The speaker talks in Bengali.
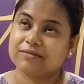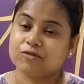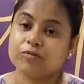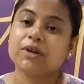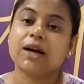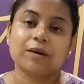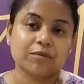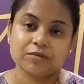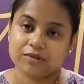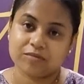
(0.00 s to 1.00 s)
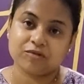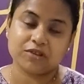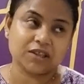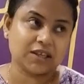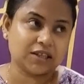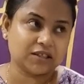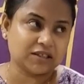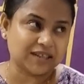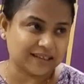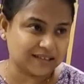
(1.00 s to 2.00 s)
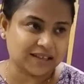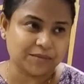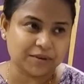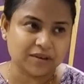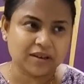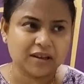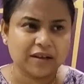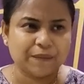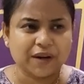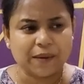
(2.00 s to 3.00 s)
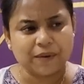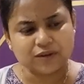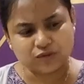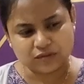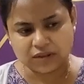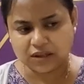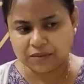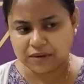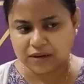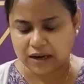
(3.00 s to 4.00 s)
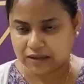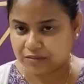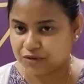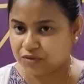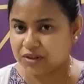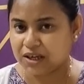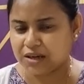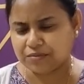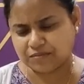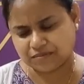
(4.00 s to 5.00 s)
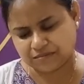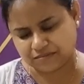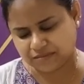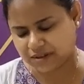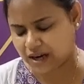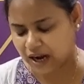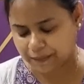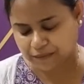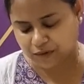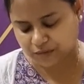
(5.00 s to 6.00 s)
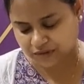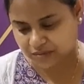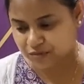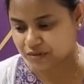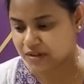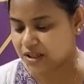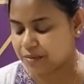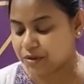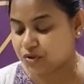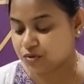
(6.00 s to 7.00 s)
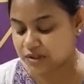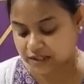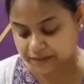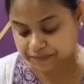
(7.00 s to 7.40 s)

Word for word: খুবই খারাপ অবস্থার মধ্যে দিয়ে যাচ্ছে আমার মানে আমার সত্যি আমার লাকটা ভীষণই খারাপ খারাপ অবস্থার মধ্যে দিয়ে আমি চলছি